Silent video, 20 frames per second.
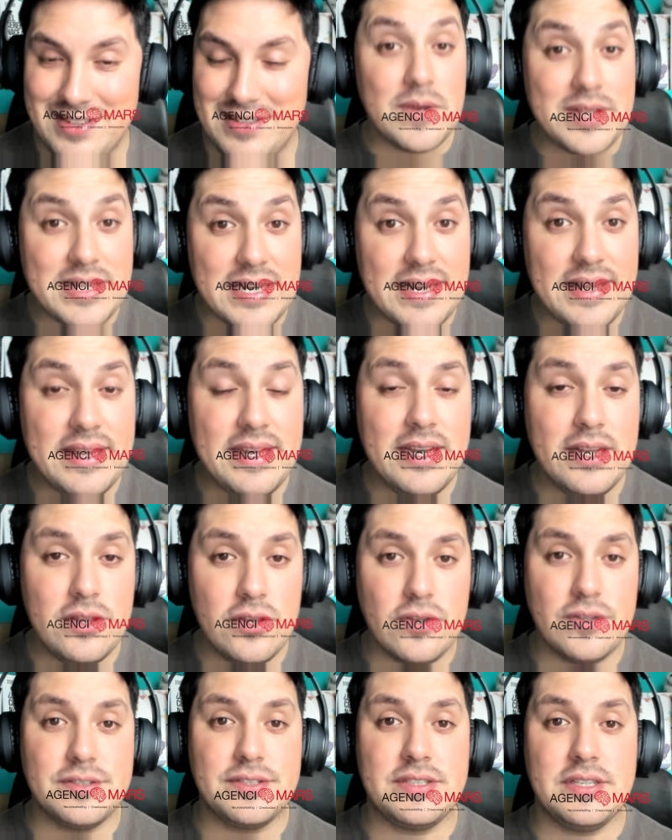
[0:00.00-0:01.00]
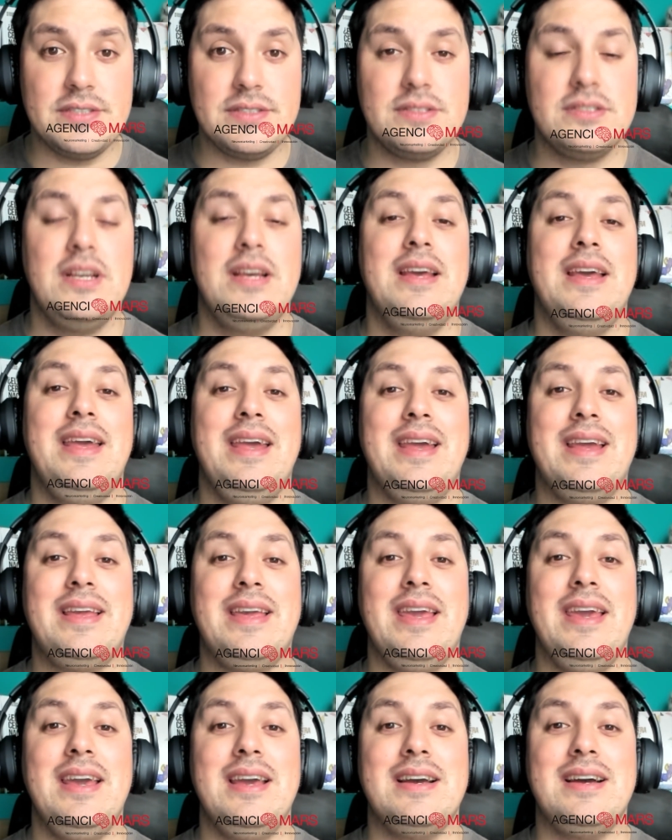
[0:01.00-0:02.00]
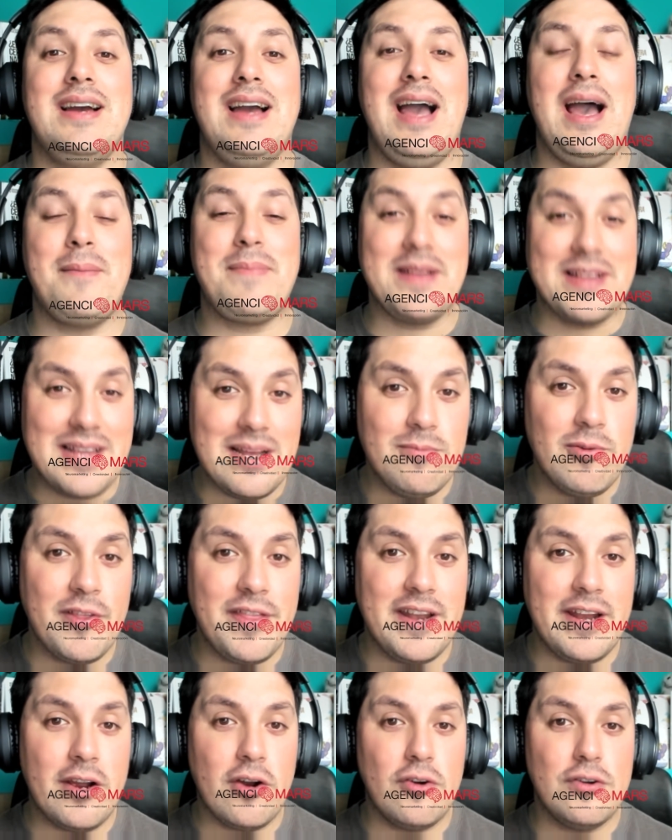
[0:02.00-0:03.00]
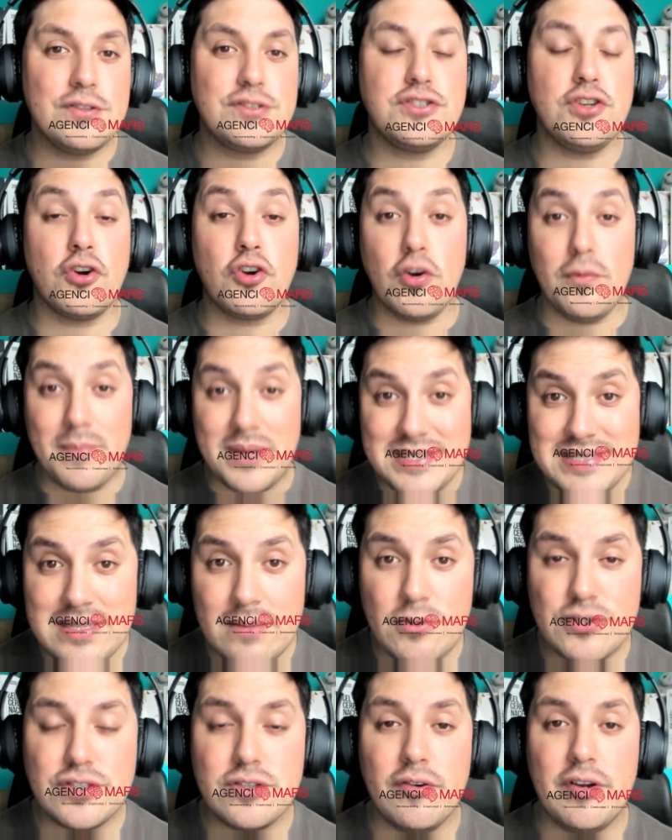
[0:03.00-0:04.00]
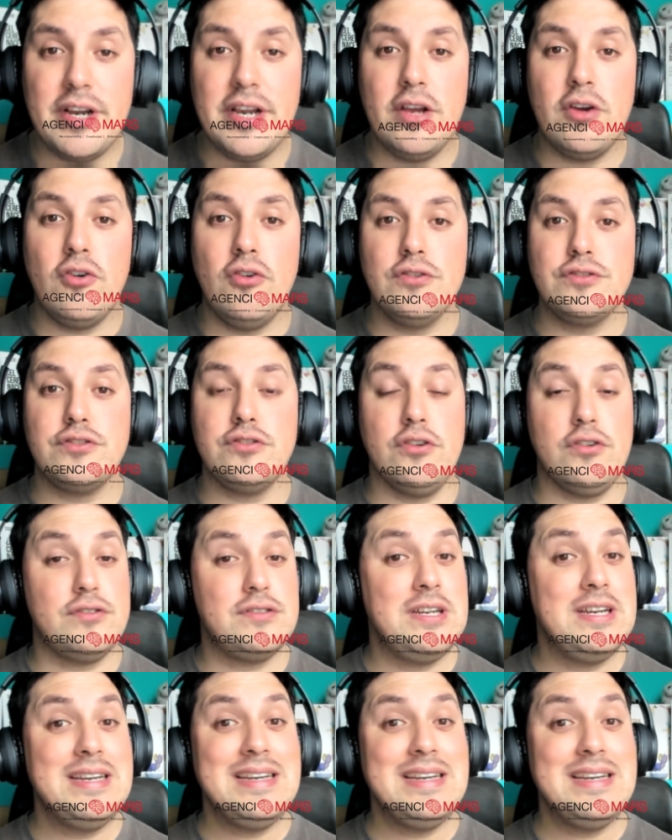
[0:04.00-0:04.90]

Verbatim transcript: Nuestra idea entonces es que aprendamos de negocios, conversemos sobre negocios,